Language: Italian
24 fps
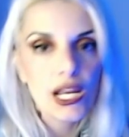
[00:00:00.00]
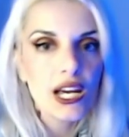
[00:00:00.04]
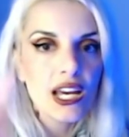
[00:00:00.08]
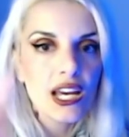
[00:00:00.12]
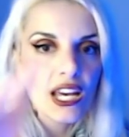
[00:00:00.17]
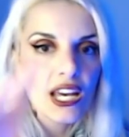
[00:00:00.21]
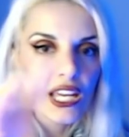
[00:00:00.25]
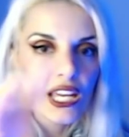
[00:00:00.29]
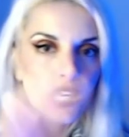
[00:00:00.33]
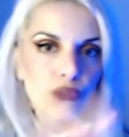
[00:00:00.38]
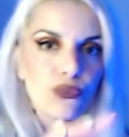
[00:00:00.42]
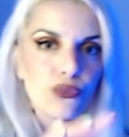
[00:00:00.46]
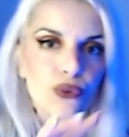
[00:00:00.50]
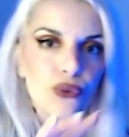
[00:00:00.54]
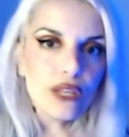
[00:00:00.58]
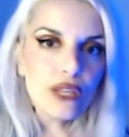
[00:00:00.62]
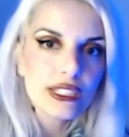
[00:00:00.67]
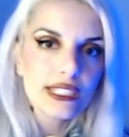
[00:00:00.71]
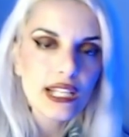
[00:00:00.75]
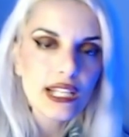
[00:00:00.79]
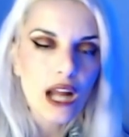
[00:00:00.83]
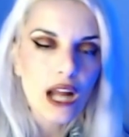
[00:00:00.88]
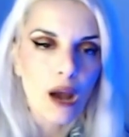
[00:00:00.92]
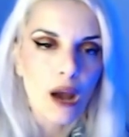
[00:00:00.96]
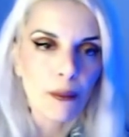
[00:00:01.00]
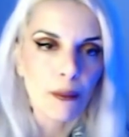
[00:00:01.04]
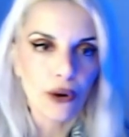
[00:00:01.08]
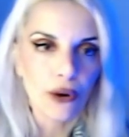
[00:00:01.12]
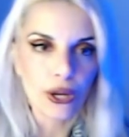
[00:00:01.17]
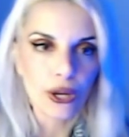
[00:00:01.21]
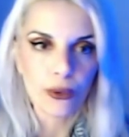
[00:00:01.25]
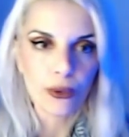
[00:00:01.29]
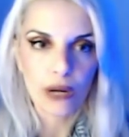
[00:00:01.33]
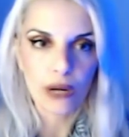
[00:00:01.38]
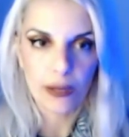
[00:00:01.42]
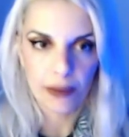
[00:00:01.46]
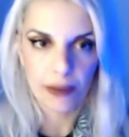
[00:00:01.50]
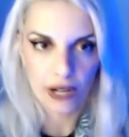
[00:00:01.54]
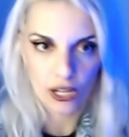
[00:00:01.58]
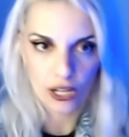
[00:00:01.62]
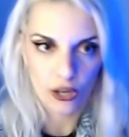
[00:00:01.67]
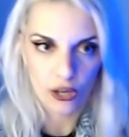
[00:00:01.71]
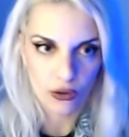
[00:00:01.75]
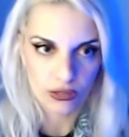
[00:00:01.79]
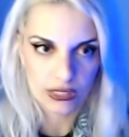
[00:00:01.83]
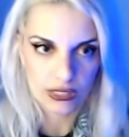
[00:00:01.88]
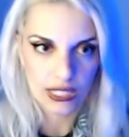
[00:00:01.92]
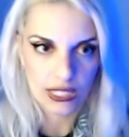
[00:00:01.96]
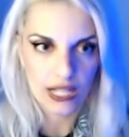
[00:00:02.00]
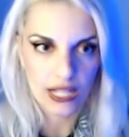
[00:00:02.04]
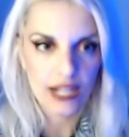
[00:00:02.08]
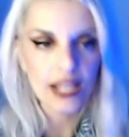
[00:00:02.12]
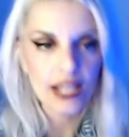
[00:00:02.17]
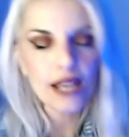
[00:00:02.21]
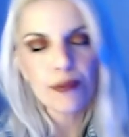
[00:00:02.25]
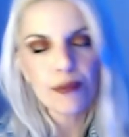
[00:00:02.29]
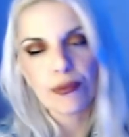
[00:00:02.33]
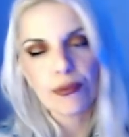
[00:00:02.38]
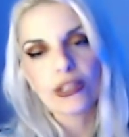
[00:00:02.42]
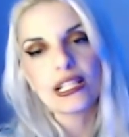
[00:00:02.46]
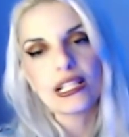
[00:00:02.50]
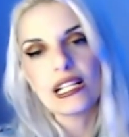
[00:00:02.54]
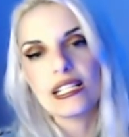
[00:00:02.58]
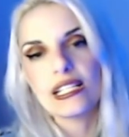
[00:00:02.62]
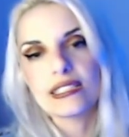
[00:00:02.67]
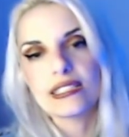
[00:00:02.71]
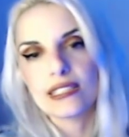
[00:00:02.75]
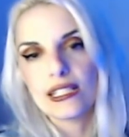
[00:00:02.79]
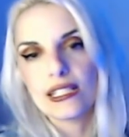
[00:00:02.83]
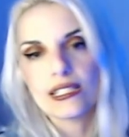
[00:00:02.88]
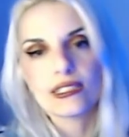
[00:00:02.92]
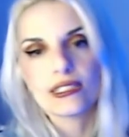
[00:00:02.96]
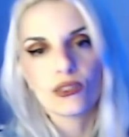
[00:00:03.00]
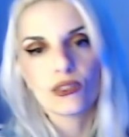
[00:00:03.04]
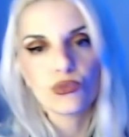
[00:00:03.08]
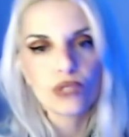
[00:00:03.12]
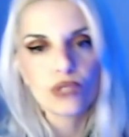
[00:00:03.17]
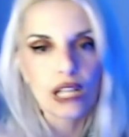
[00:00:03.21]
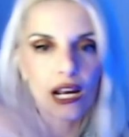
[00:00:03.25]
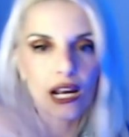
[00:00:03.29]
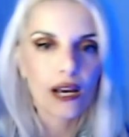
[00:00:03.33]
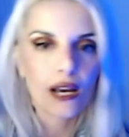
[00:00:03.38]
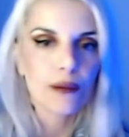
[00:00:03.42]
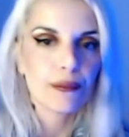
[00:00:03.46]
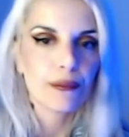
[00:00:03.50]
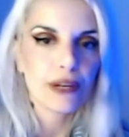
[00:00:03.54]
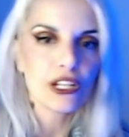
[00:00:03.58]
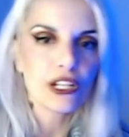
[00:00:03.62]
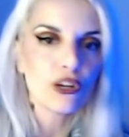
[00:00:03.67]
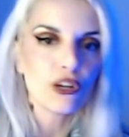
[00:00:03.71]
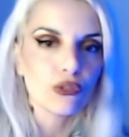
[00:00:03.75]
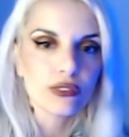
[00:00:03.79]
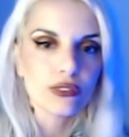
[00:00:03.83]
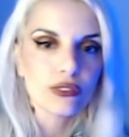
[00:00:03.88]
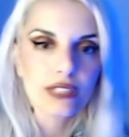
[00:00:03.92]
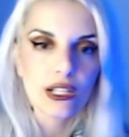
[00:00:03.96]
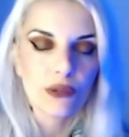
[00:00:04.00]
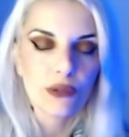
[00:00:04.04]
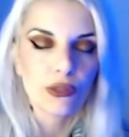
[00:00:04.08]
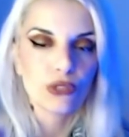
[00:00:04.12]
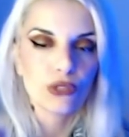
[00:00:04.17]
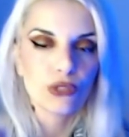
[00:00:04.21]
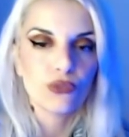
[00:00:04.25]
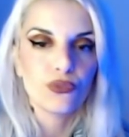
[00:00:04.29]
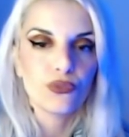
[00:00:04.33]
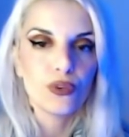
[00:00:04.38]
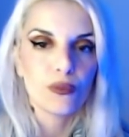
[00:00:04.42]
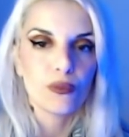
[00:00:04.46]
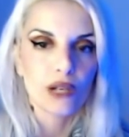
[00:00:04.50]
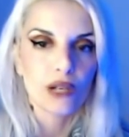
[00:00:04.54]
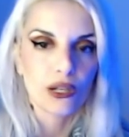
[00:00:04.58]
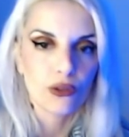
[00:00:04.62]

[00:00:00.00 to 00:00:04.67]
influenzerà poi quella per gli Oscar e poi da lì si inizia tutta la campagna Oscar quando un film è,